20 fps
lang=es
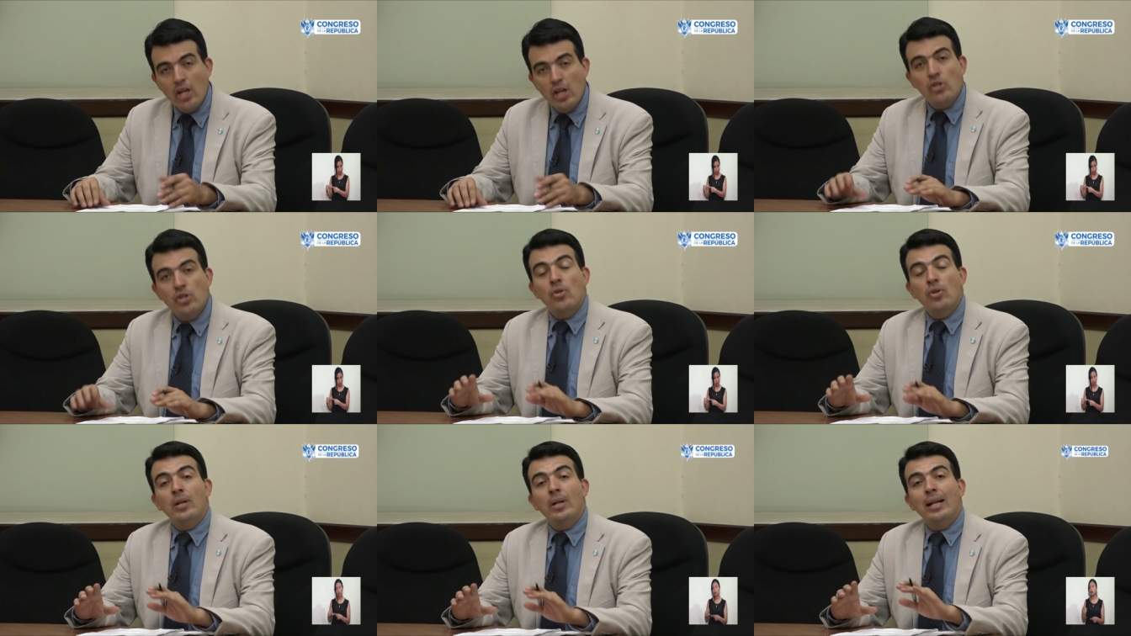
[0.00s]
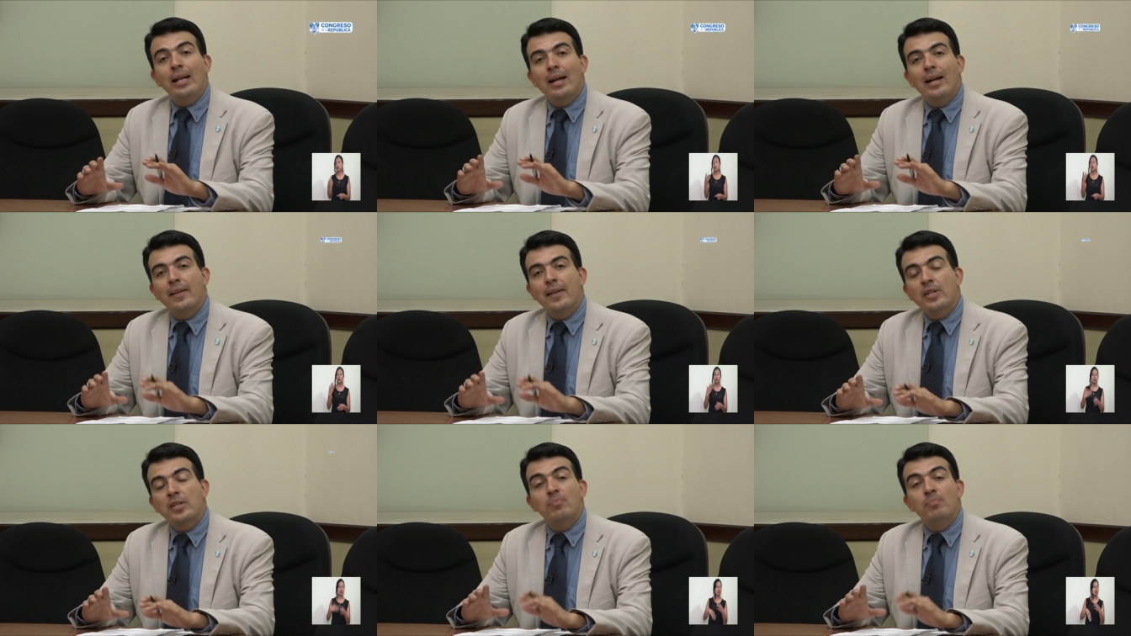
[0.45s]
son
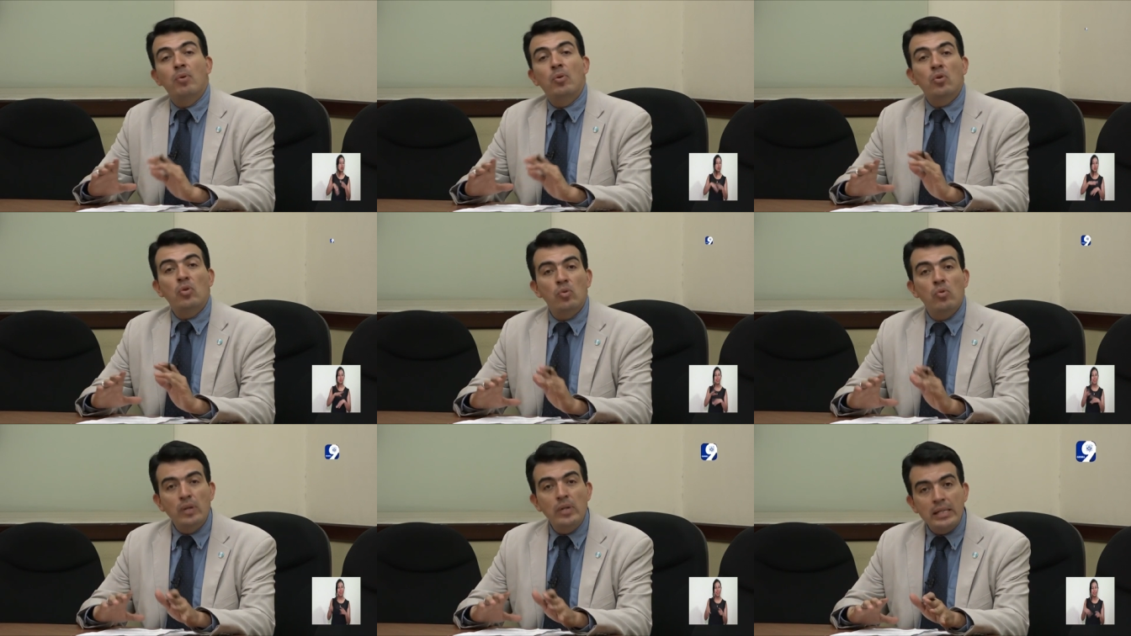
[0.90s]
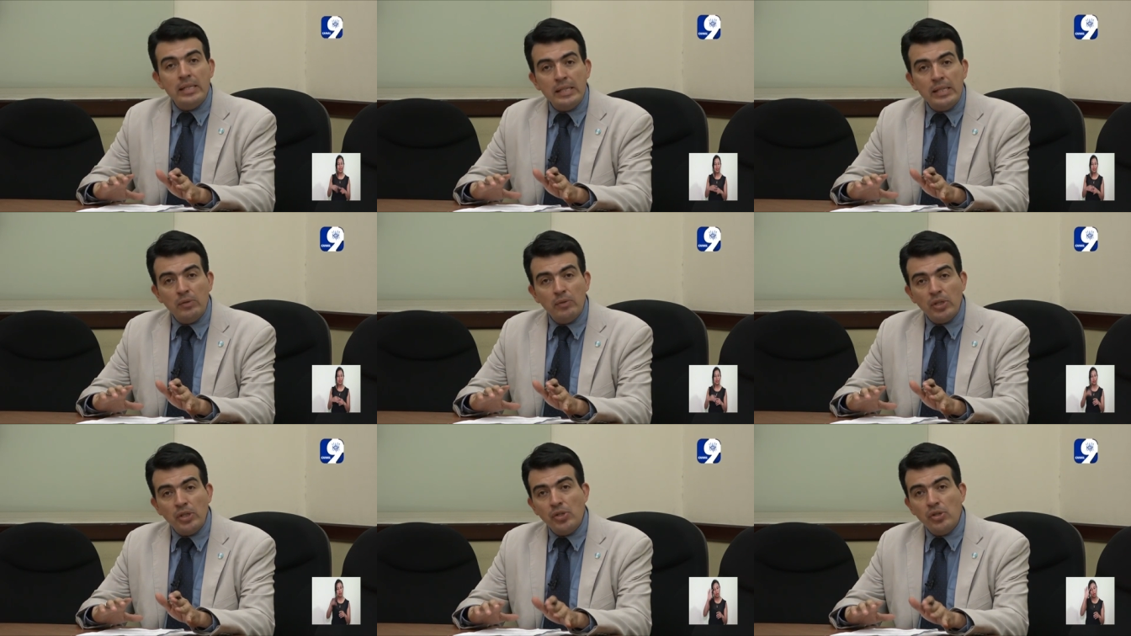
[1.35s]
creadas por una
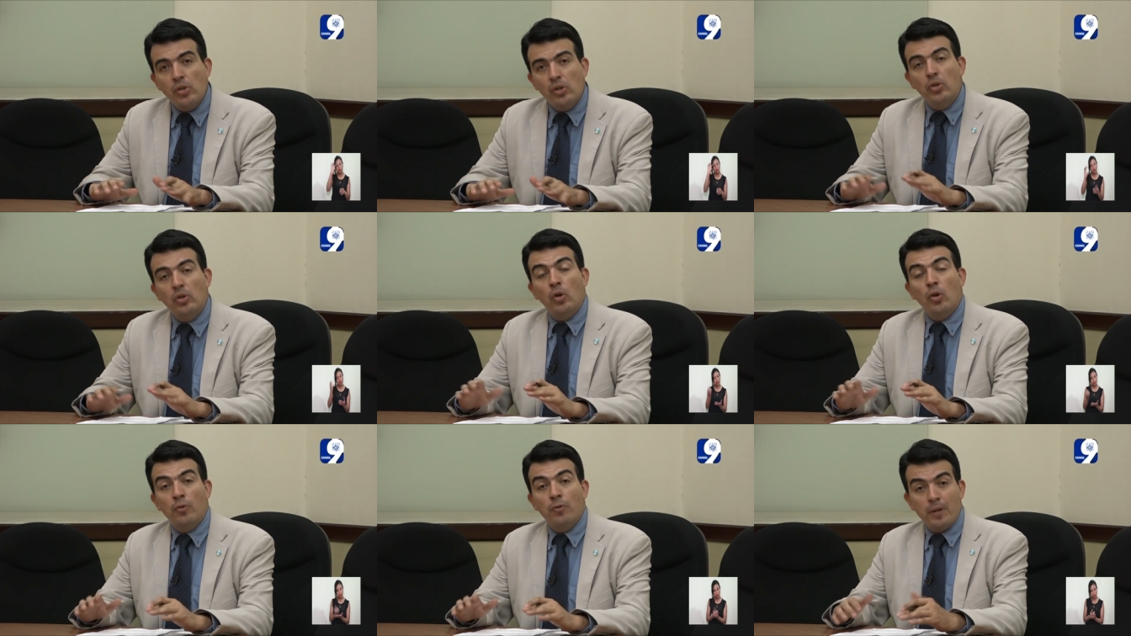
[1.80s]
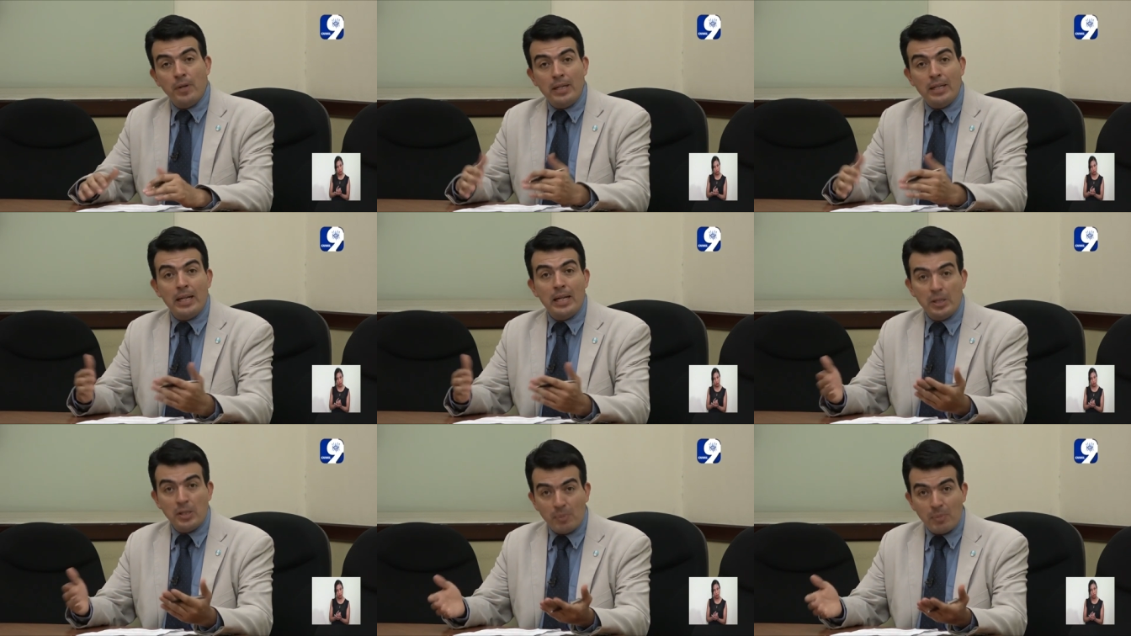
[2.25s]
situación o
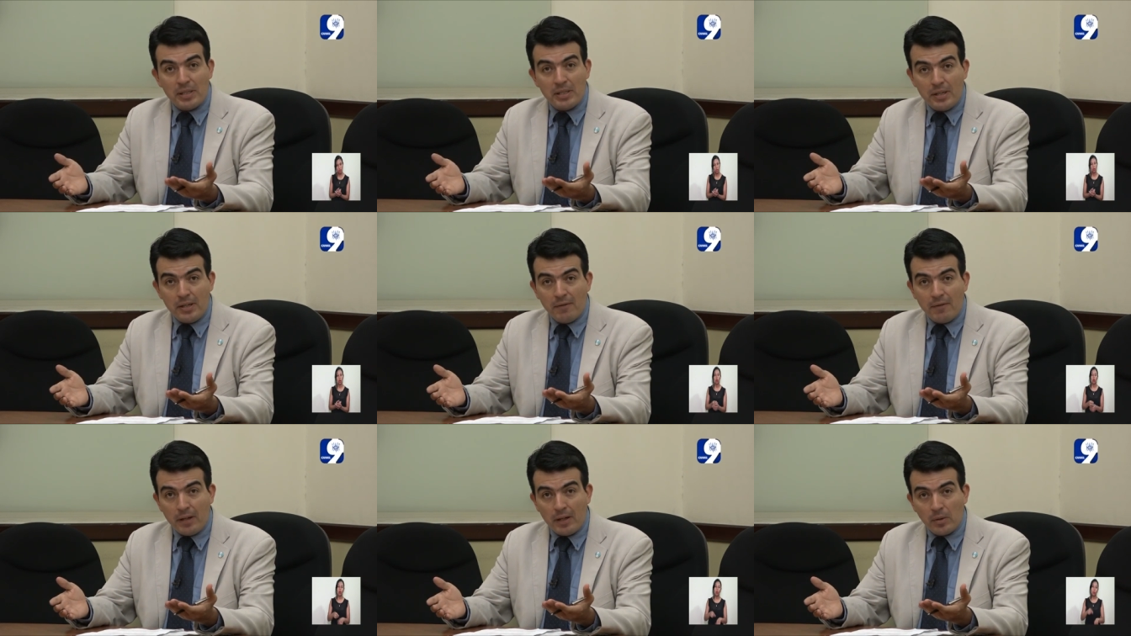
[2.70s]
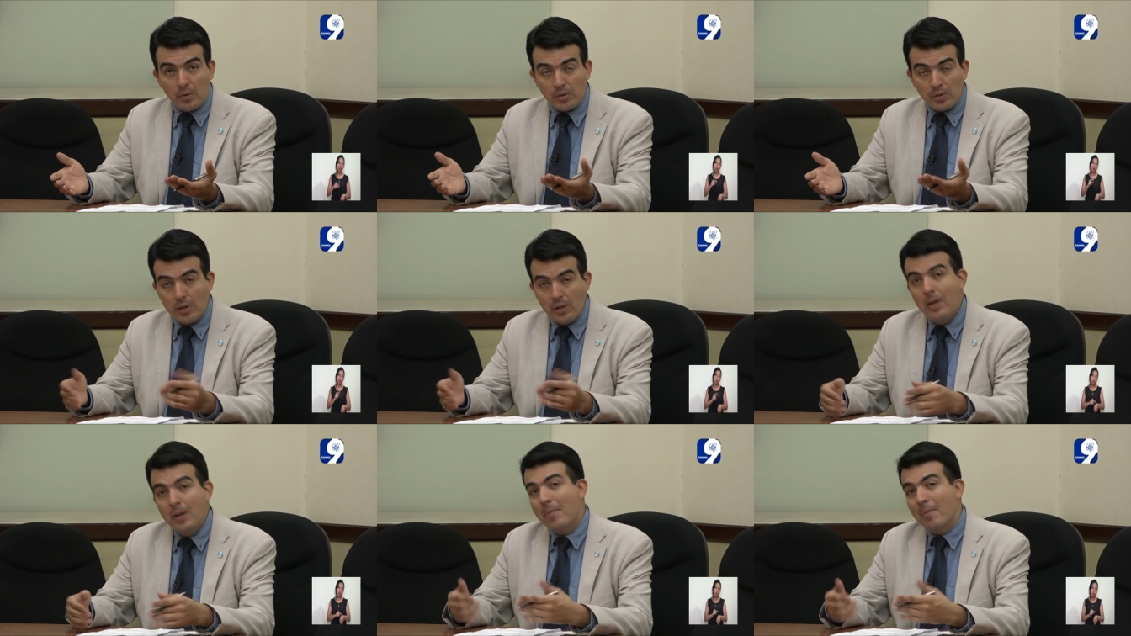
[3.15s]
fin específicos